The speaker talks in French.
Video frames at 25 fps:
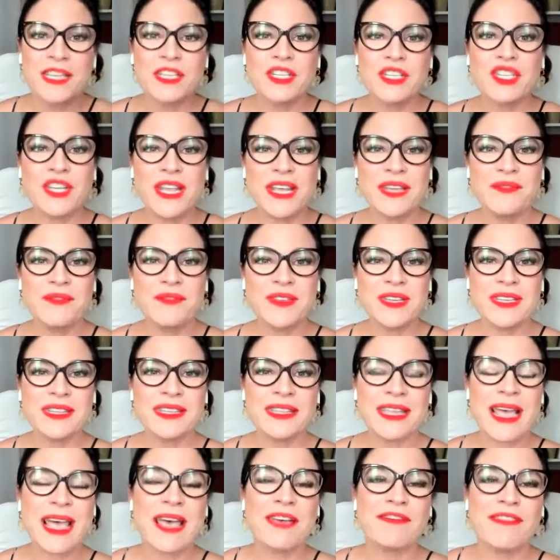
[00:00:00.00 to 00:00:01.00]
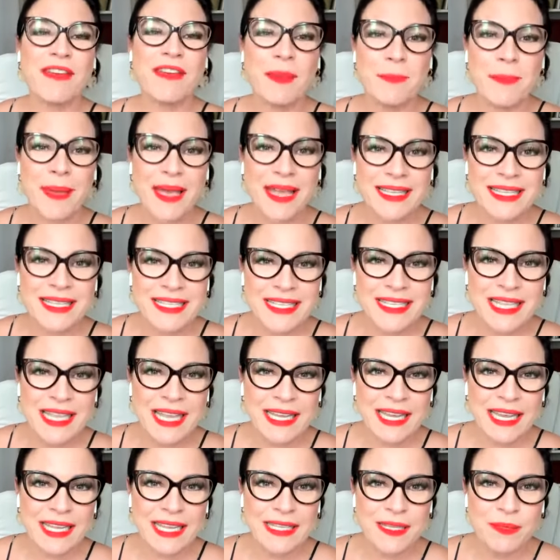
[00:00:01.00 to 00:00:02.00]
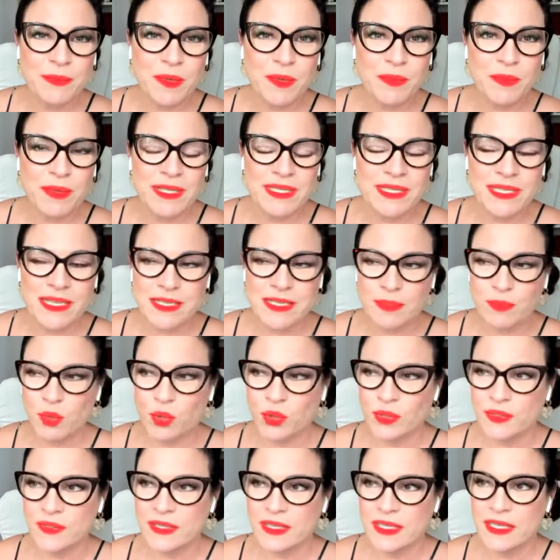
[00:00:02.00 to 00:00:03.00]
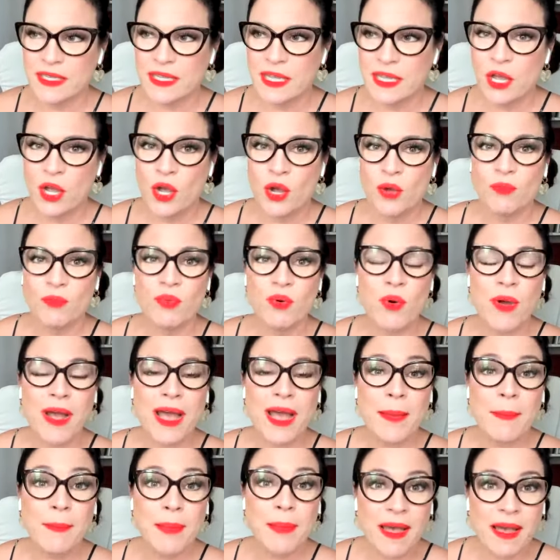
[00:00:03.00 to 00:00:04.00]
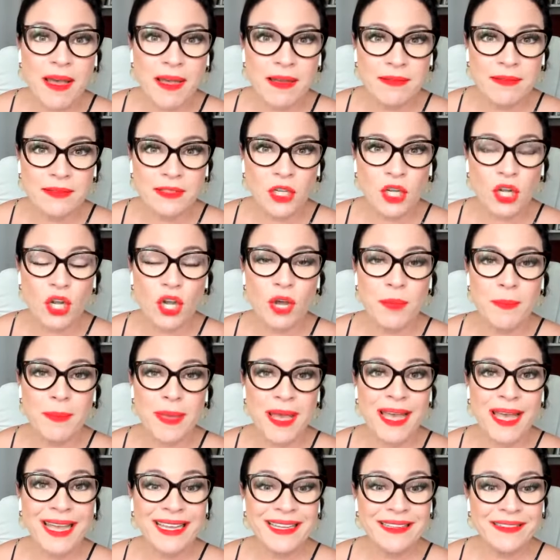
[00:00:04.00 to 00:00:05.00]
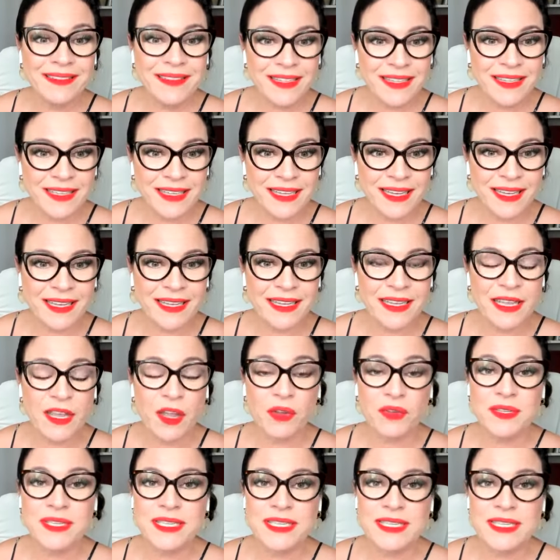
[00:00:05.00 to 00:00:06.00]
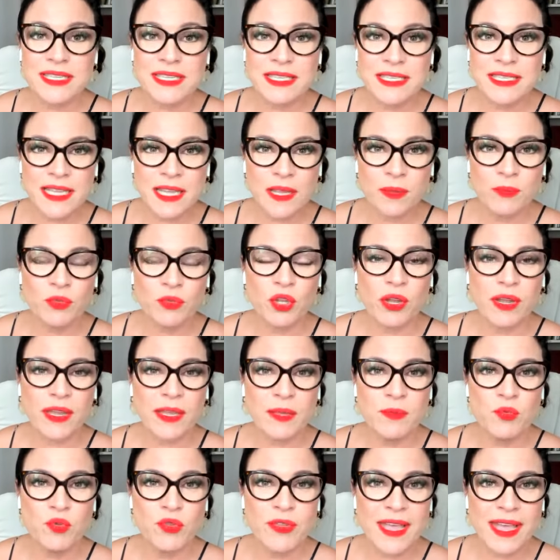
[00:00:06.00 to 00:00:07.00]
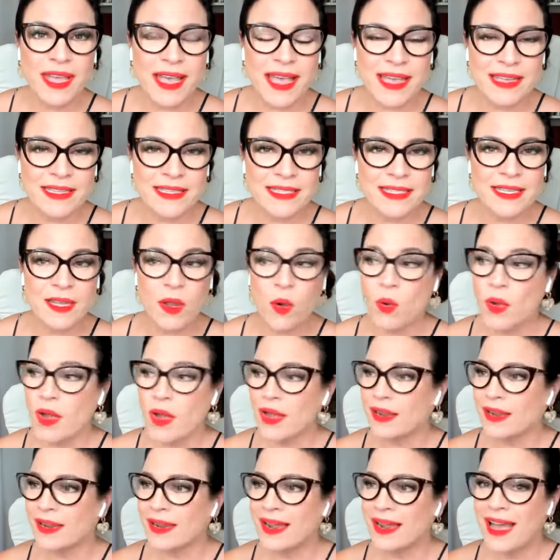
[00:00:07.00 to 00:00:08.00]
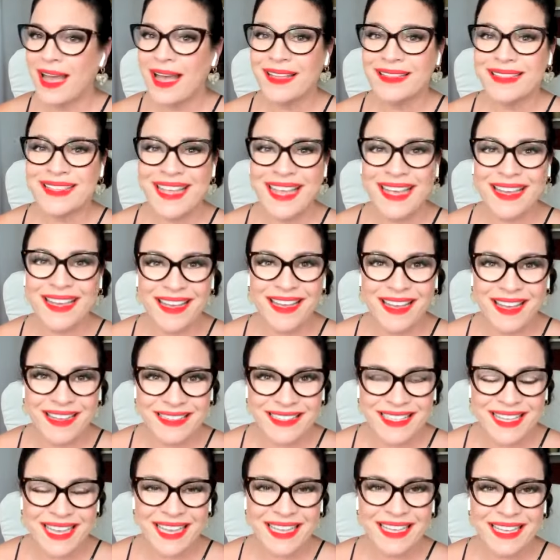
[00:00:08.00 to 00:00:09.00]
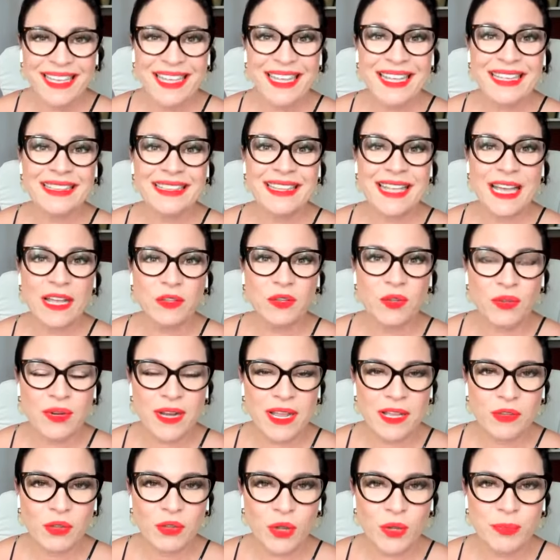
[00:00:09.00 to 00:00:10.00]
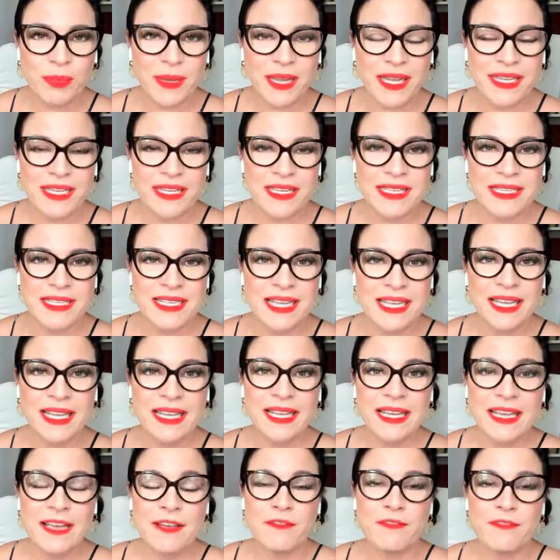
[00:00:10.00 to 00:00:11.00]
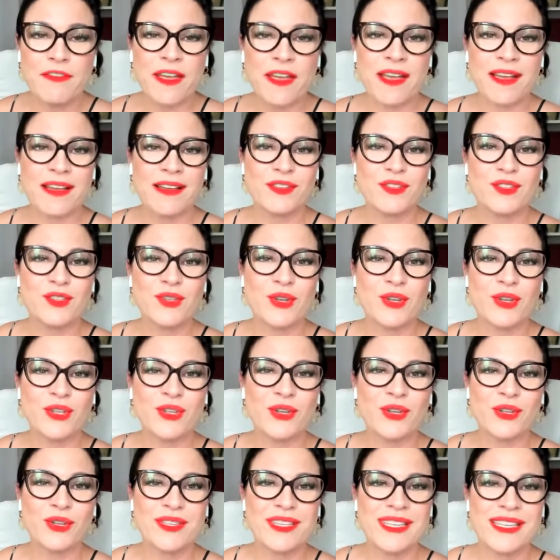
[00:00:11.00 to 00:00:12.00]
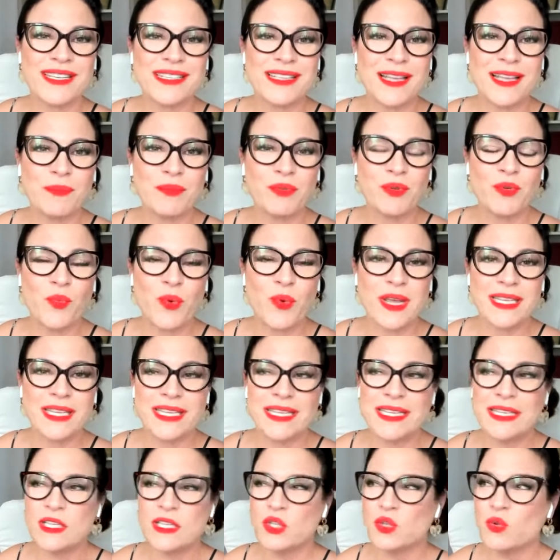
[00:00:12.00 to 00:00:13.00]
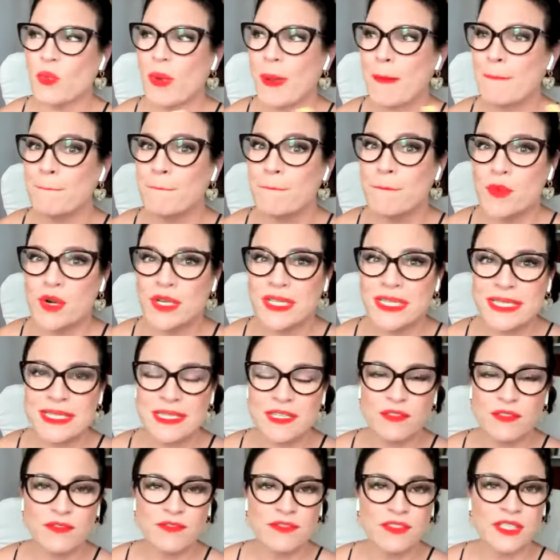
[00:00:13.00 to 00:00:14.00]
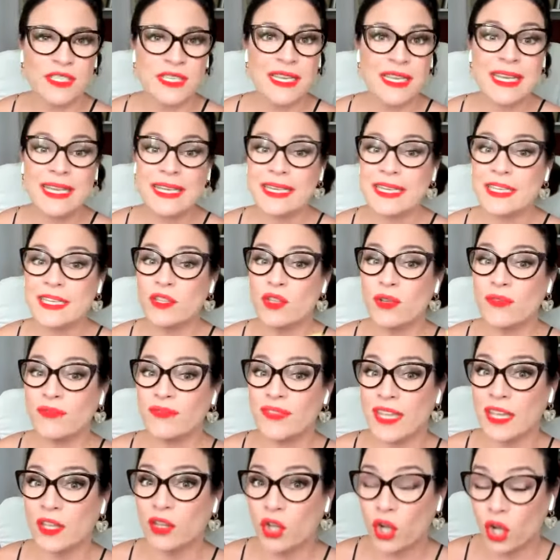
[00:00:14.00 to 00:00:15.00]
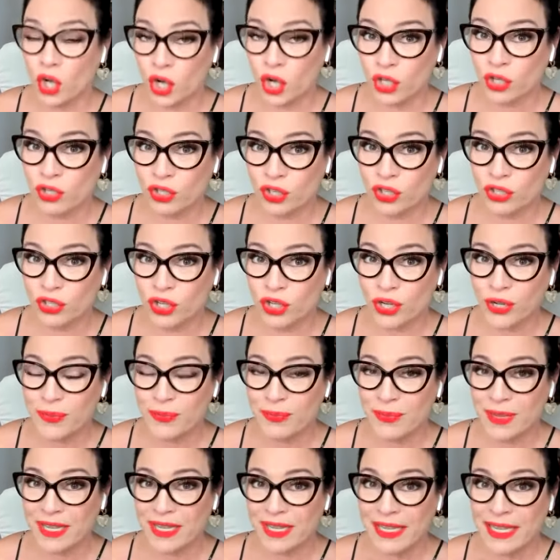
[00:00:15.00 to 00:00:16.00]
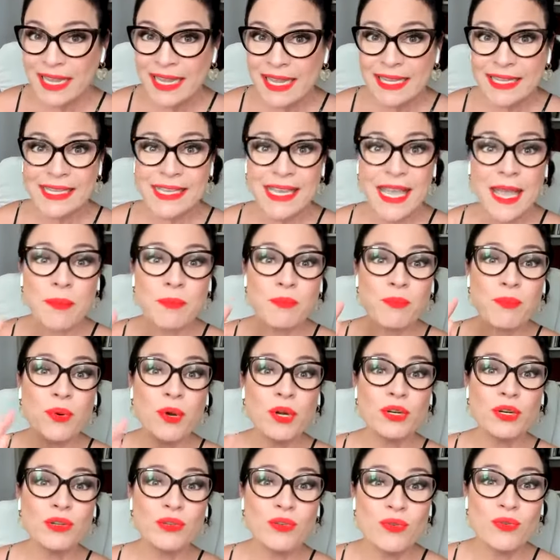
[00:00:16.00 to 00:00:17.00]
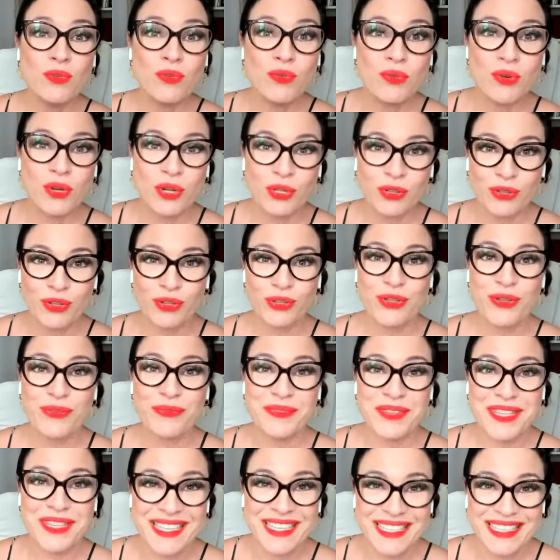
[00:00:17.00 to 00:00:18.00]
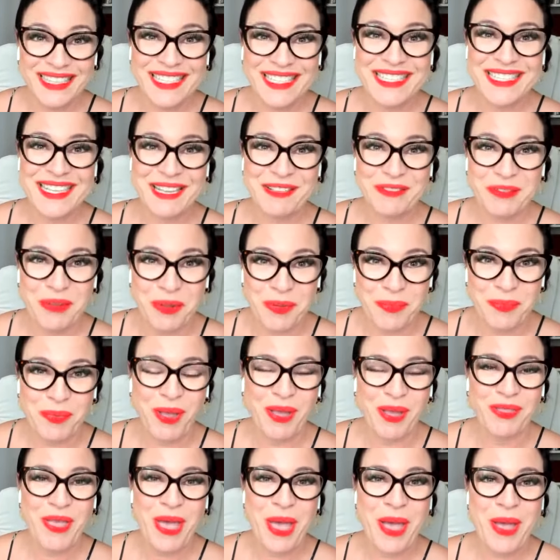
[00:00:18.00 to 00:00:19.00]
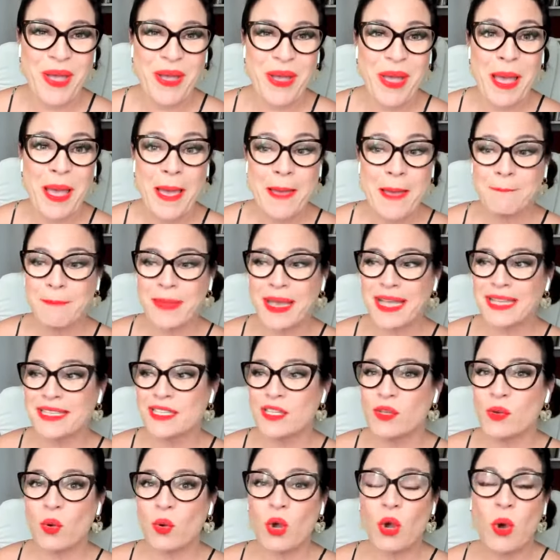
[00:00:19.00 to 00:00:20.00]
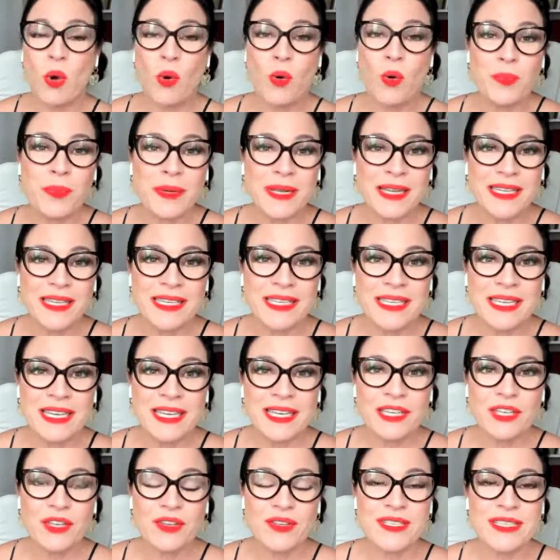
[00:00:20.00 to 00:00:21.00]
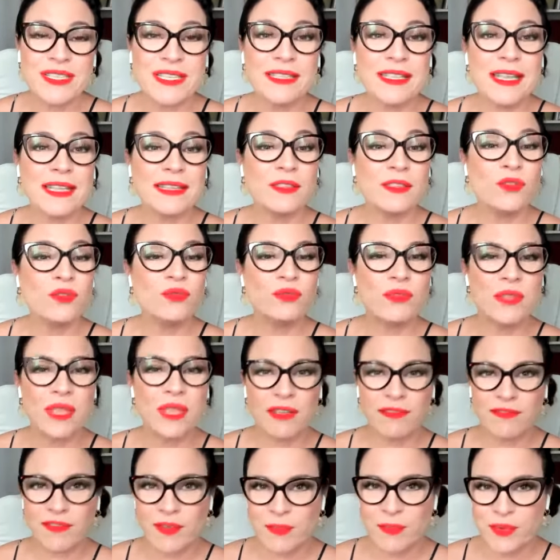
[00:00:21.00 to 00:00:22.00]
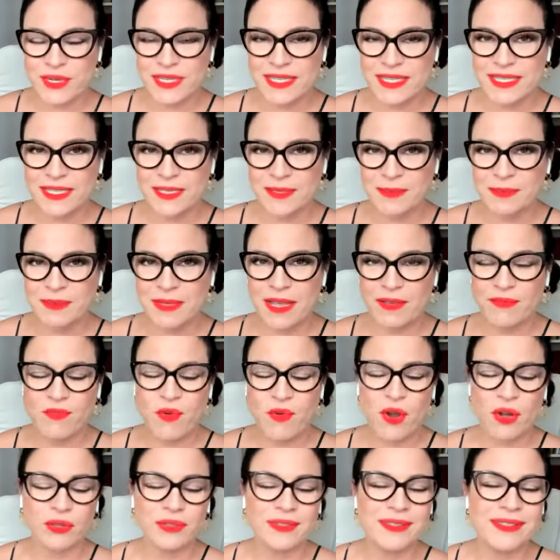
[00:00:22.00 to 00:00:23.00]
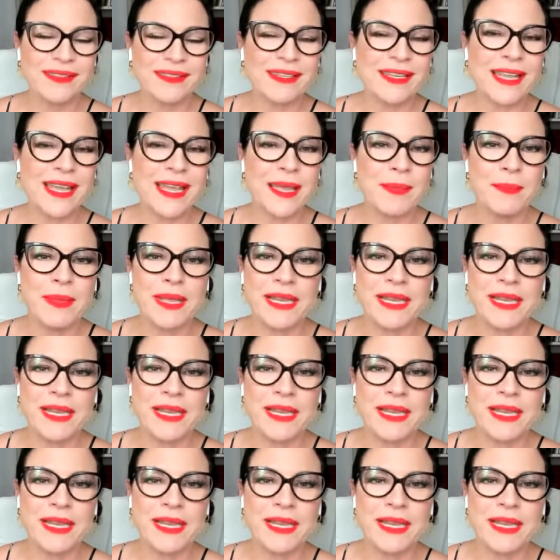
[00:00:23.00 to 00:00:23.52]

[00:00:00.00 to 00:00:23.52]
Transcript: Je t'invite à faire partie de l'Académie Business Beauté pour apprendre comment intégrer un système de rémunération gagnant-gagnant dans ton entreprise, faire en sorte que tes employés soient motivés, qu'ils deviennent autonomes, qu'ils n'aient pas le goût de devenir des entrepreneurs parce qu'ils ont compris que c'était tout à fait possible d'avoir une très